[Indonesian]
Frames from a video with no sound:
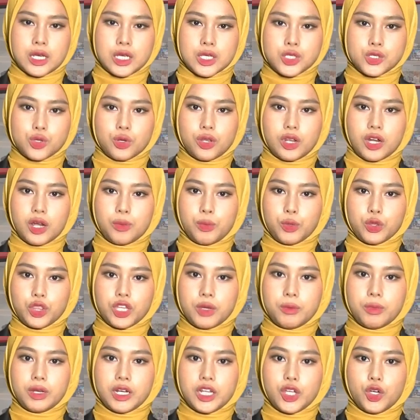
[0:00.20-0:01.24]
Saudara
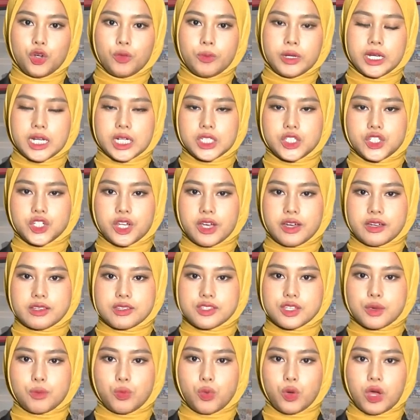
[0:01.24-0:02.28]
puting beliung menerjang
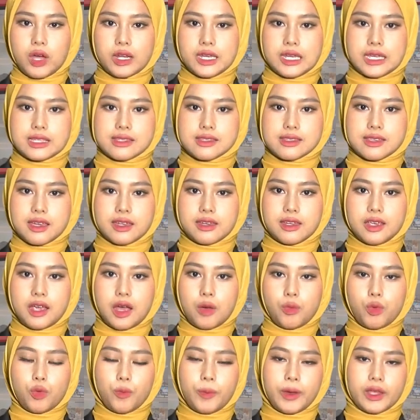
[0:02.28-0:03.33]
sebuah desa di
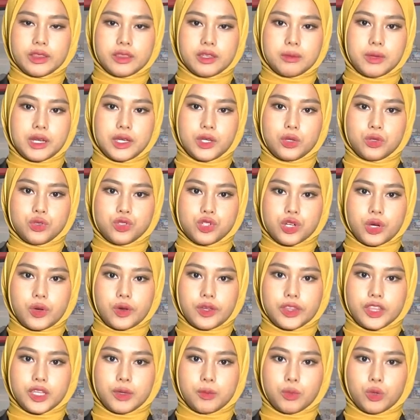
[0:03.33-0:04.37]
Kabupaten Madiun,
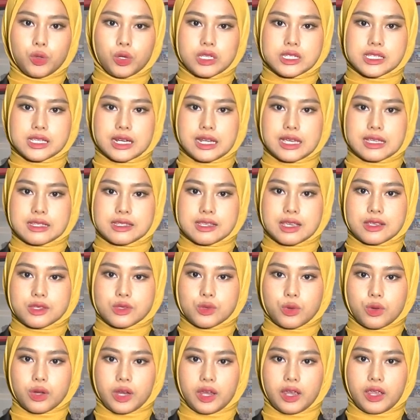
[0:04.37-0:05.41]
Jawa Timur selasa
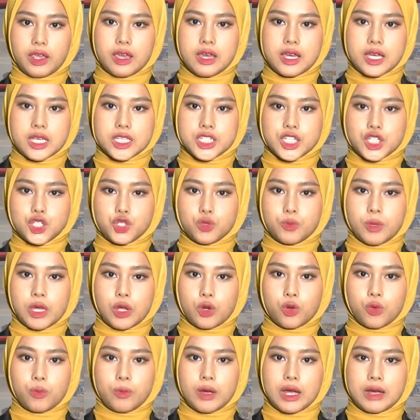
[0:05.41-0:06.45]
sore. Sejumlah
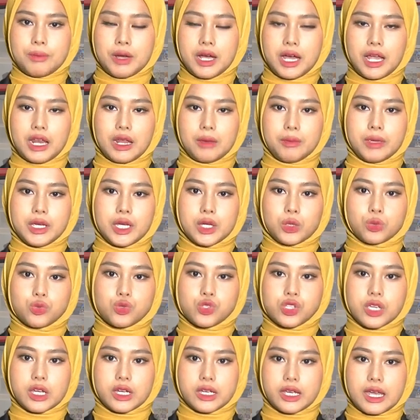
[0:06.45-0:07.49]
rumah mengalami
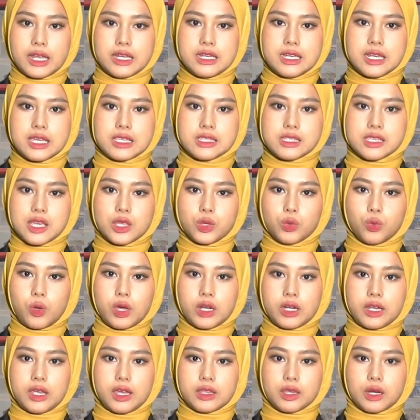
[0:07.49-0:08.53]
kerusakan dan satu
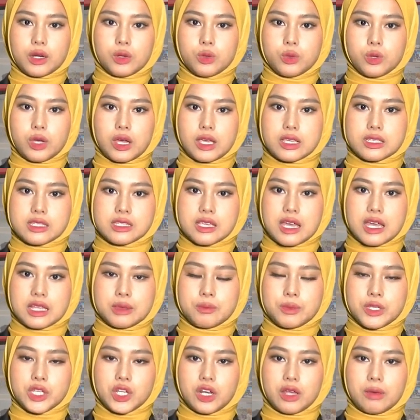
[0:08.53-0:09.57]
warga terluka
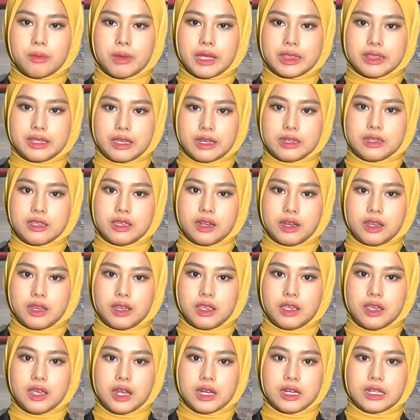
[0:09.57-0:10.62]
saat menyelamatkan diri.
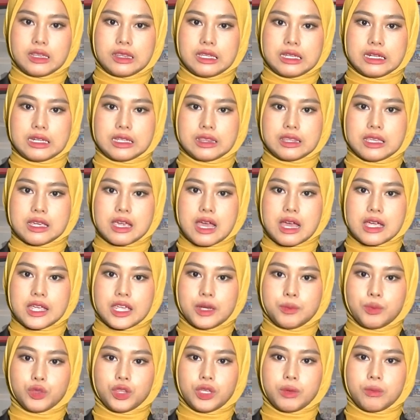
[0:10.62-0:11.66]
Detik-detik
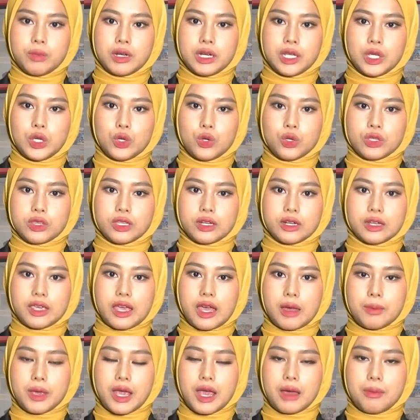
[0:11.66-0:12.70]
angin puting beliung
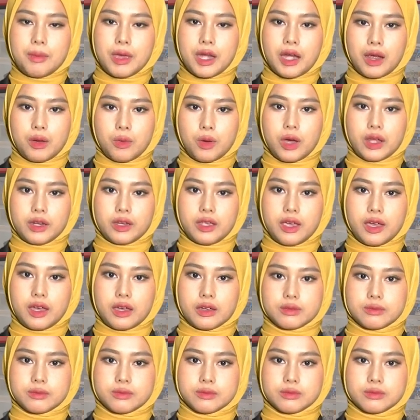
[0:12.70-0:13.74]
terekam kamera warga.